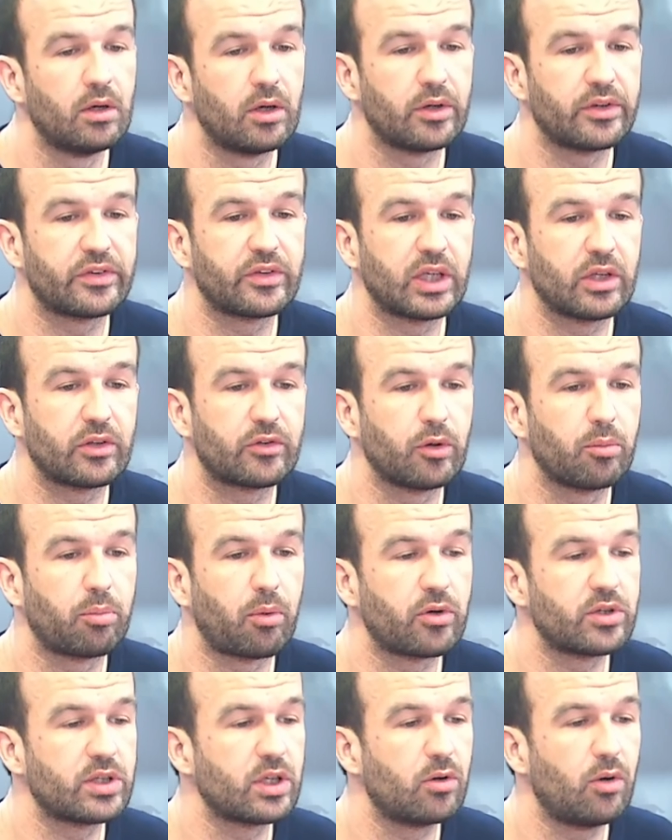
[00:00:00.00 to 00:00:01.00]
ce
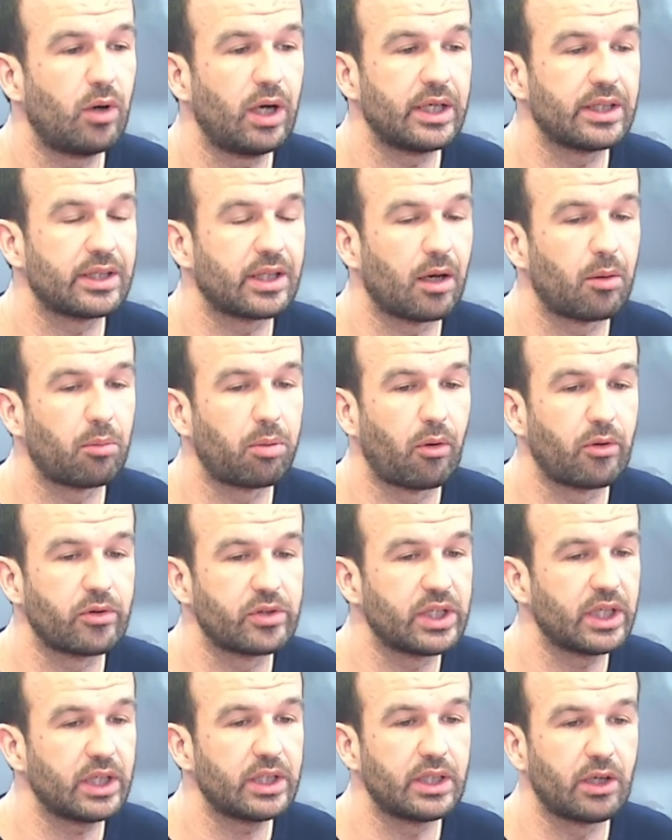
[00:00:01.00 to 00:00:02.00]
projet de loi est un
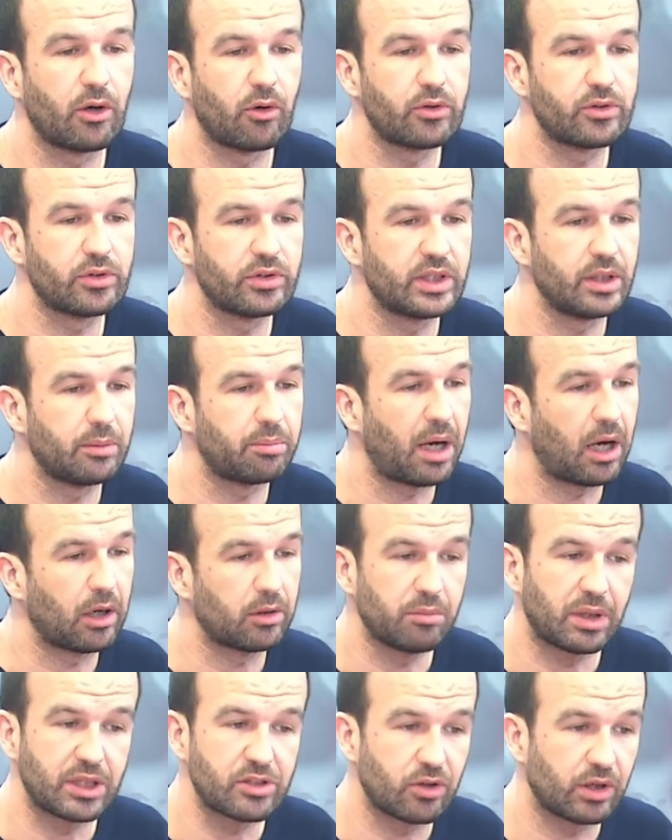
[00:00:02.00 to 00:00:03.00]
projet qui est rejeté par
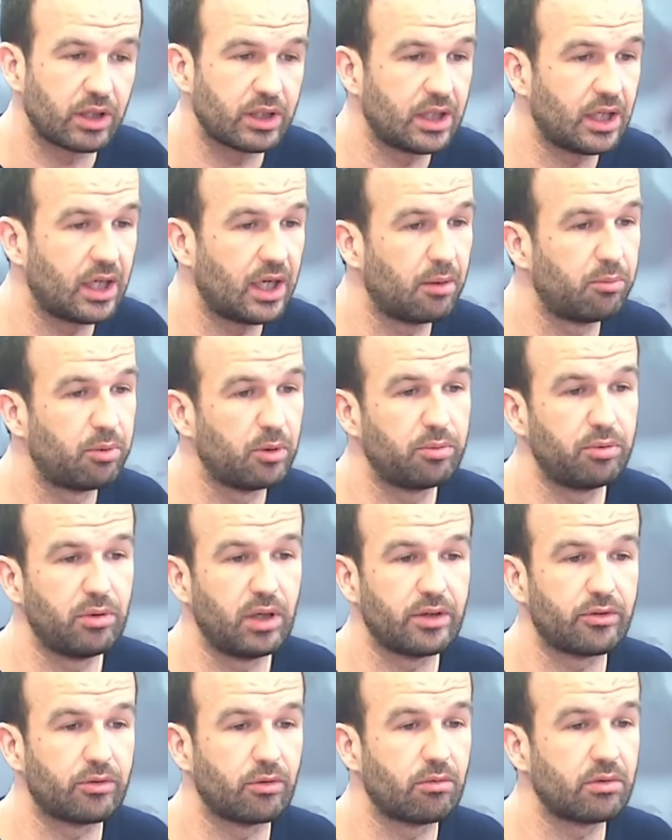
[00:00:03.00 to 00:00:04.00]
une majorité de la
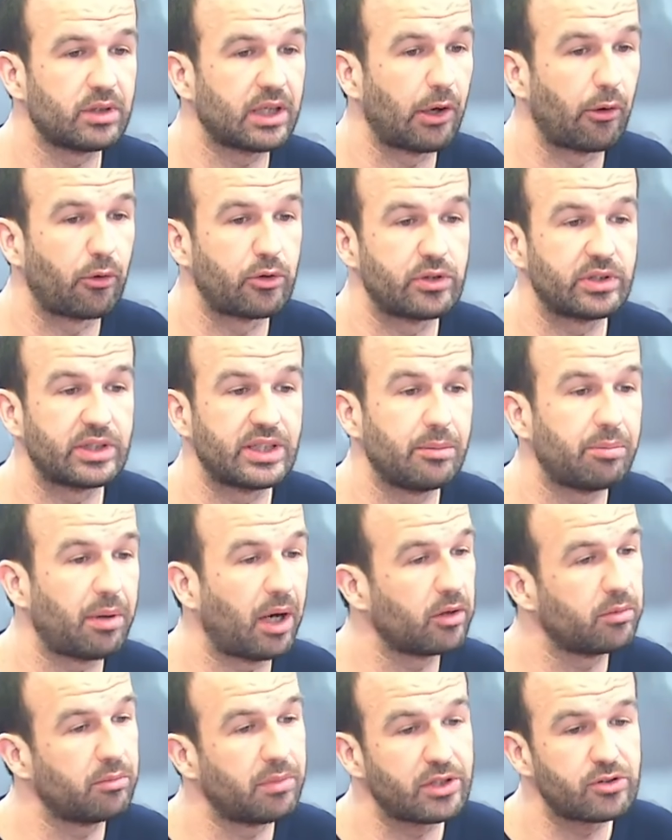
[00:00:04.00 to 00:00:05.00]
population, qui est rejetée
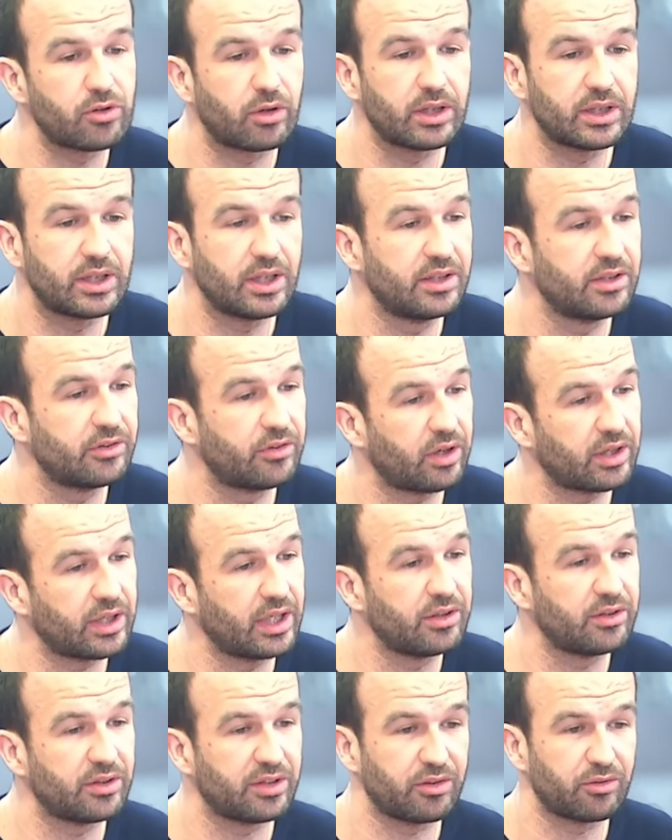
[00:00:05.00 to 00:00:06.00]
par une majorité des
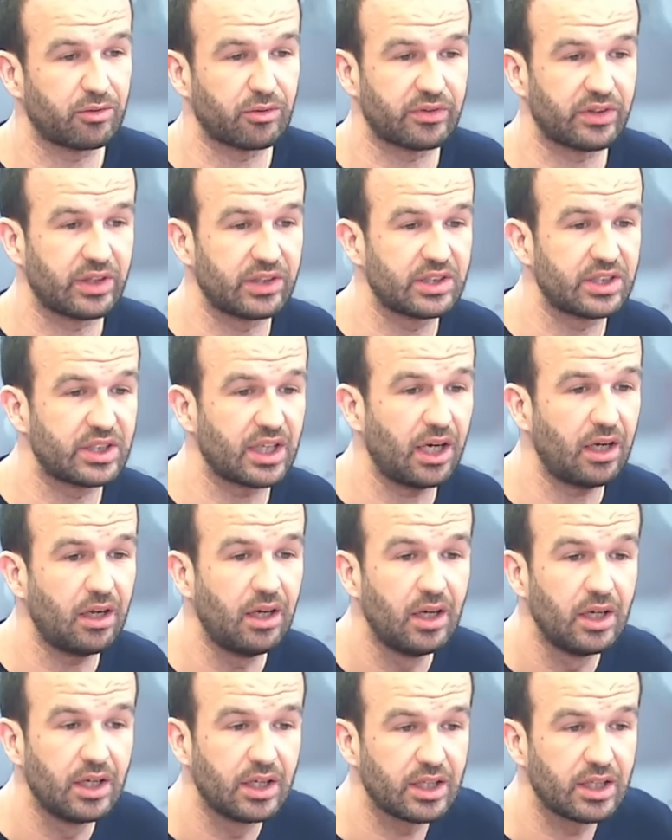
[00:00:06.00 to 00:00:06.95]
organisations syndicales.